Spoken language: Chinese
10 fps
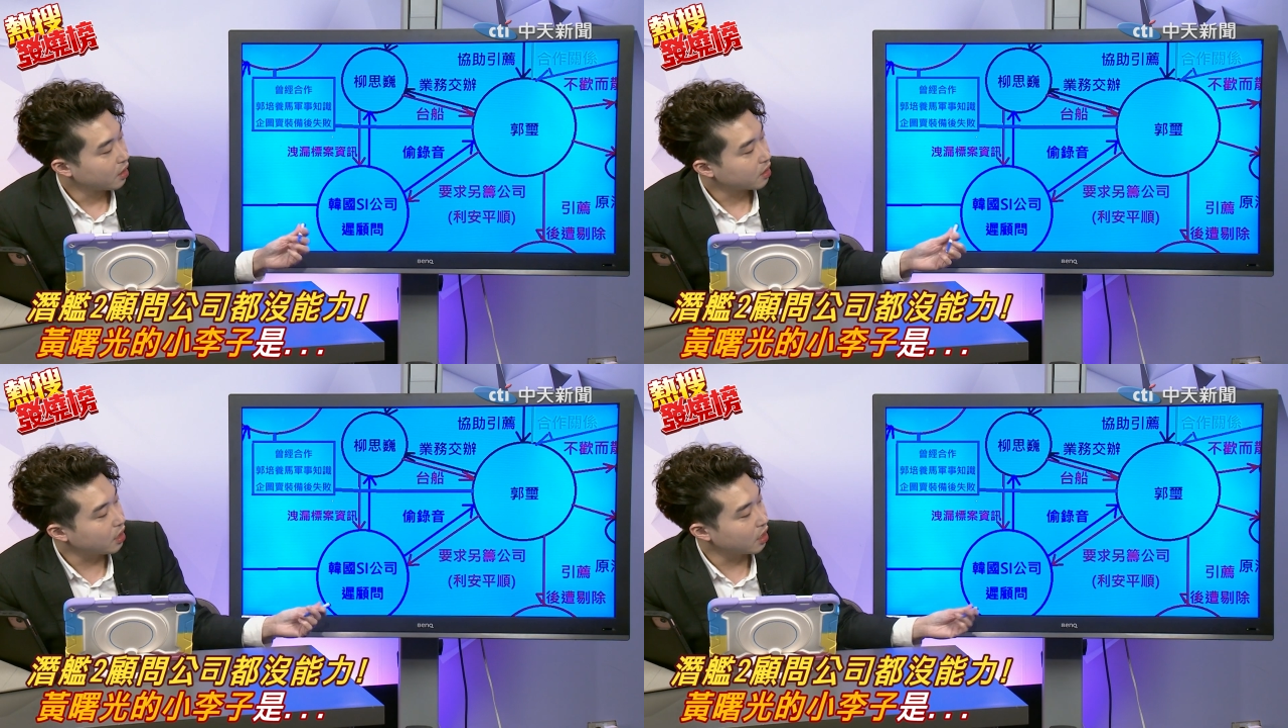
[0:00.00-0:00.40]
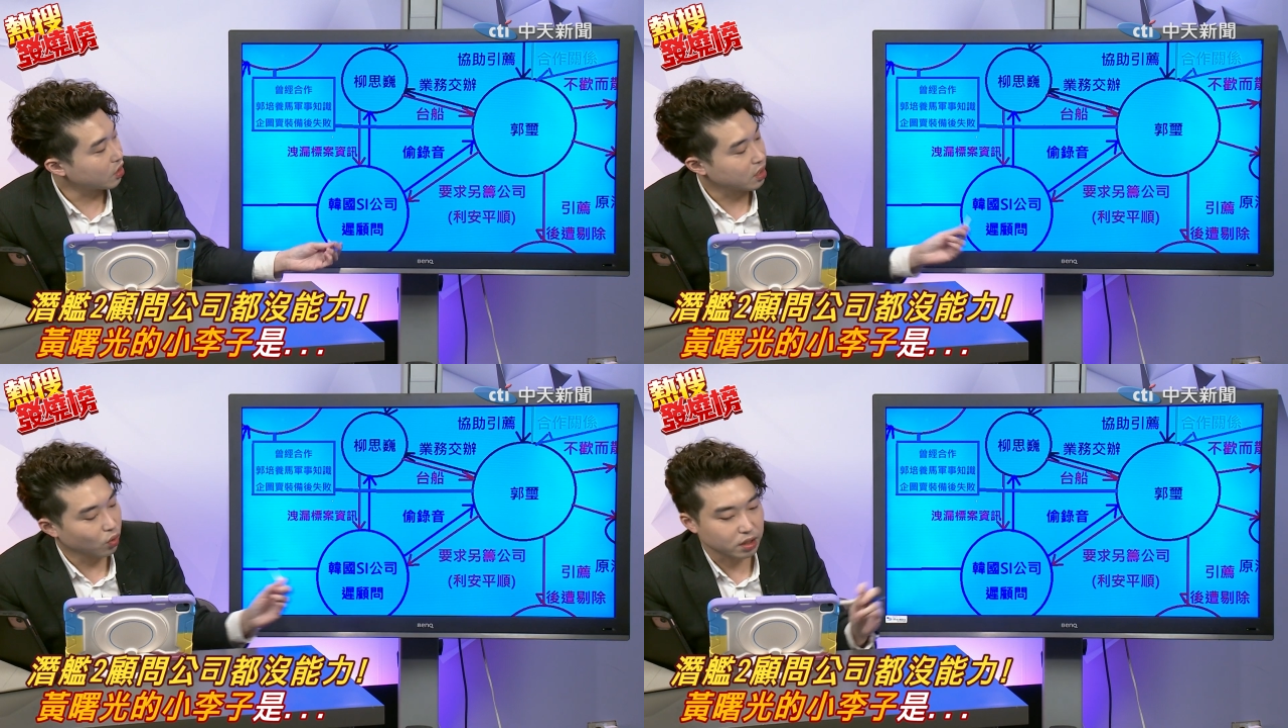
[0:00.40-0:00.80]
这个
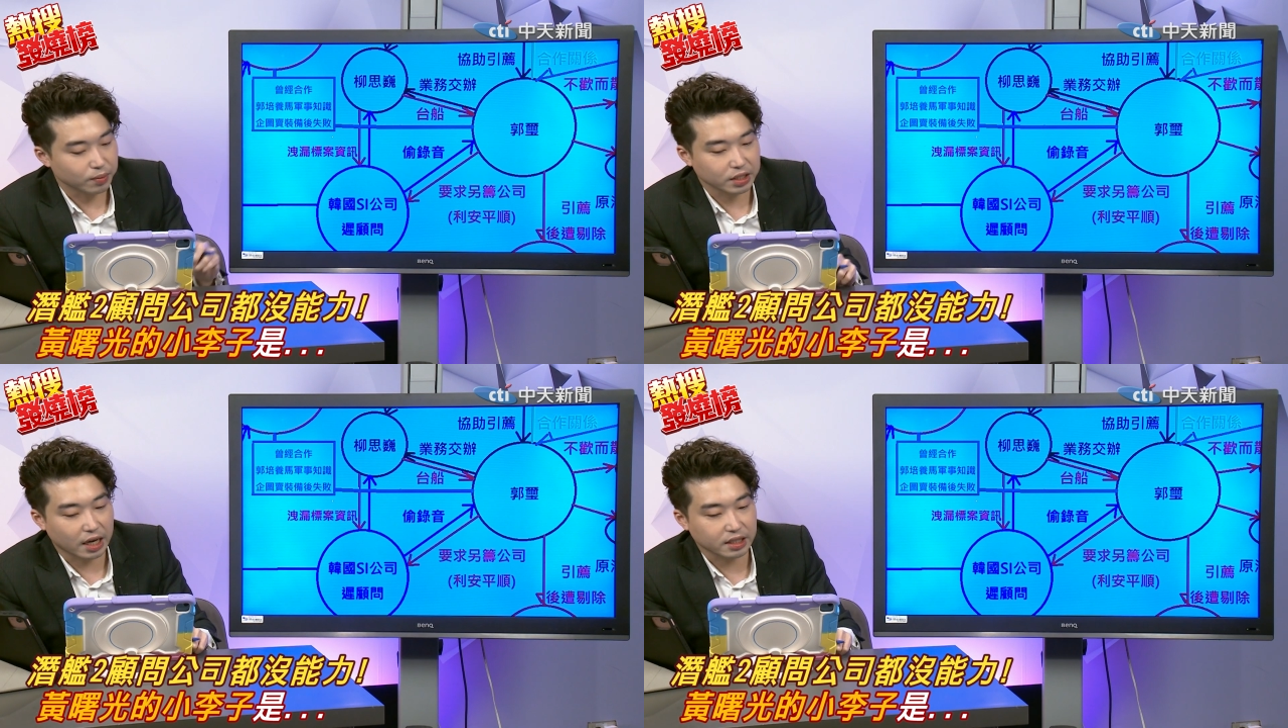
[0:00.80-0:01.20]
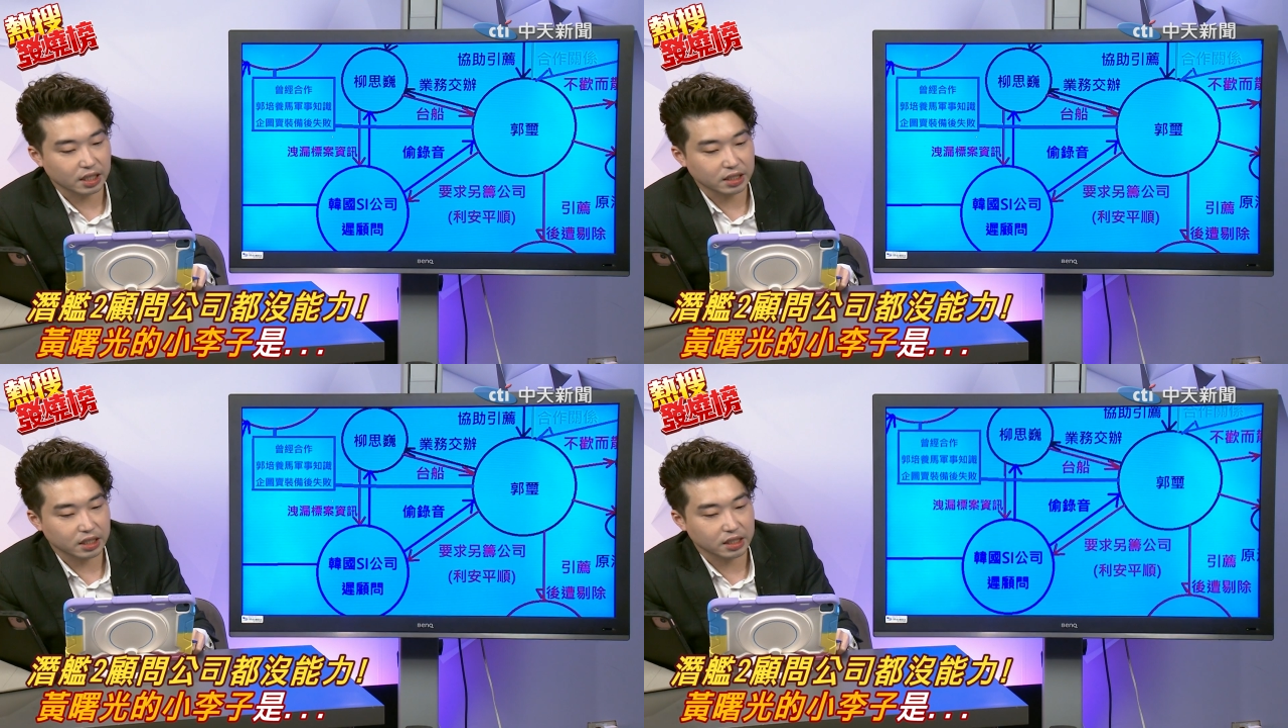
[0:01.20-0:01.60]
就是为什么现在
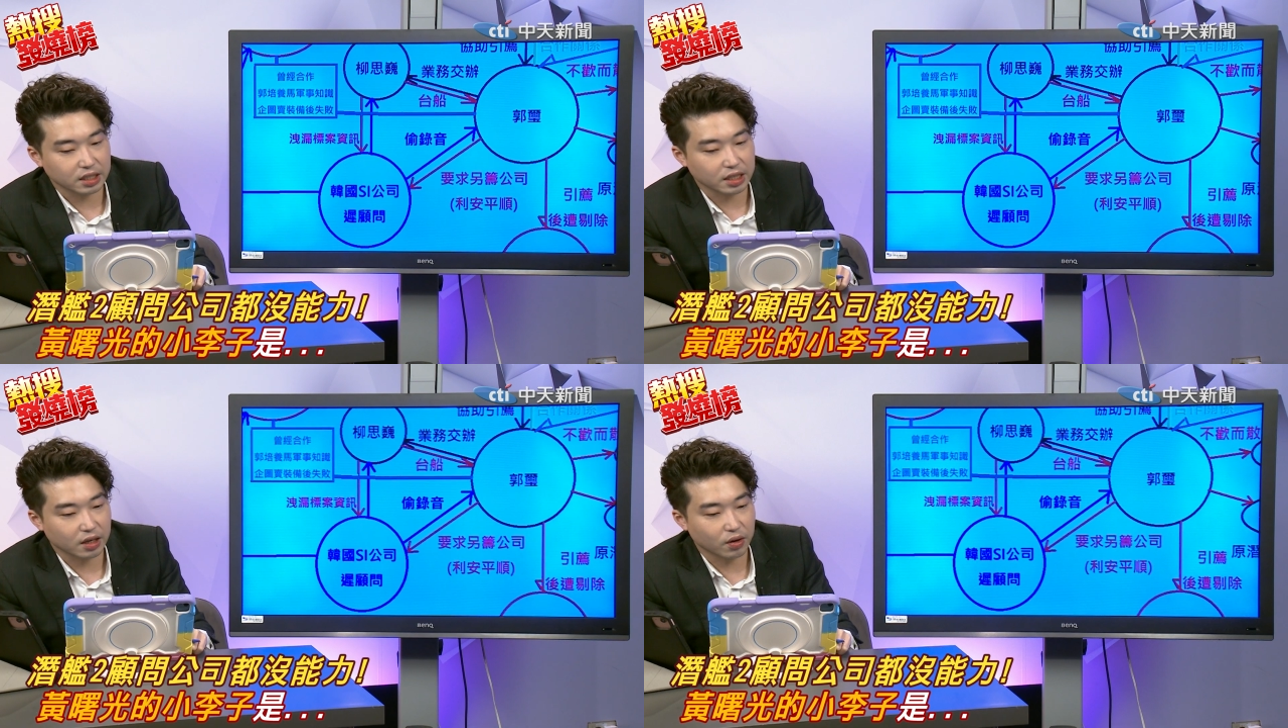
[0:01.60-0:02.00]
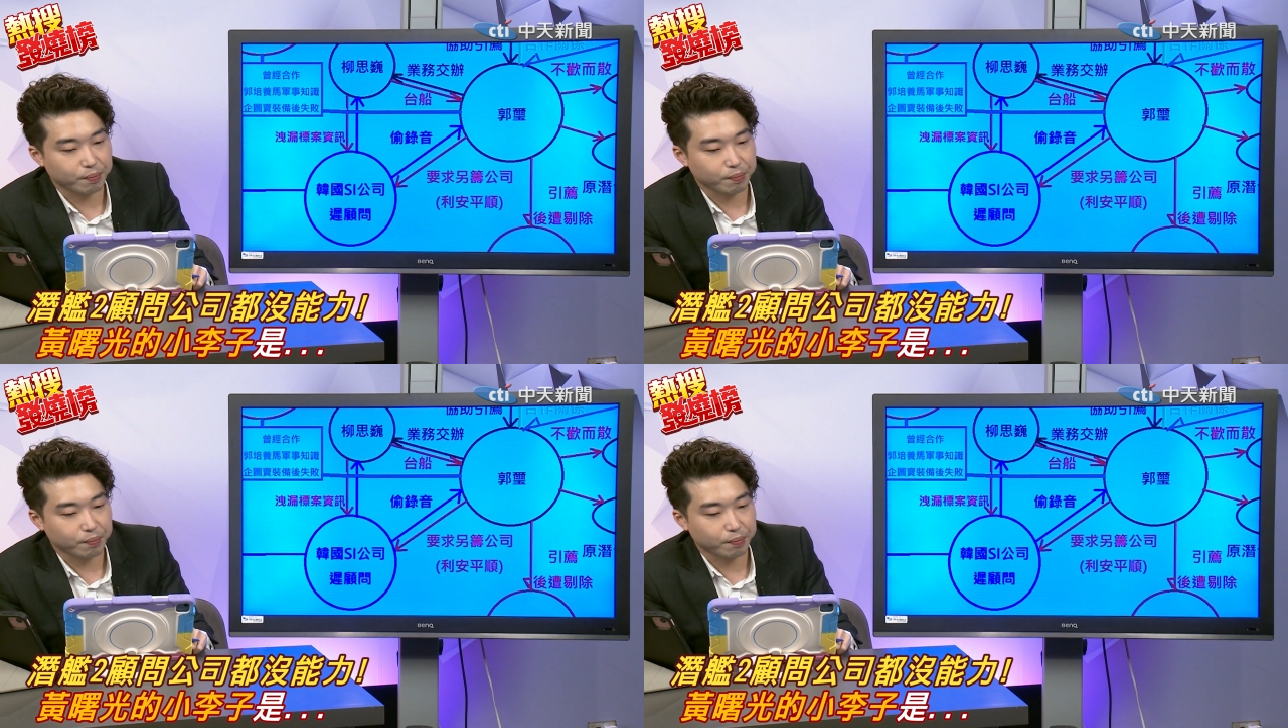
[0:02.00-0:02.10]
整体事件会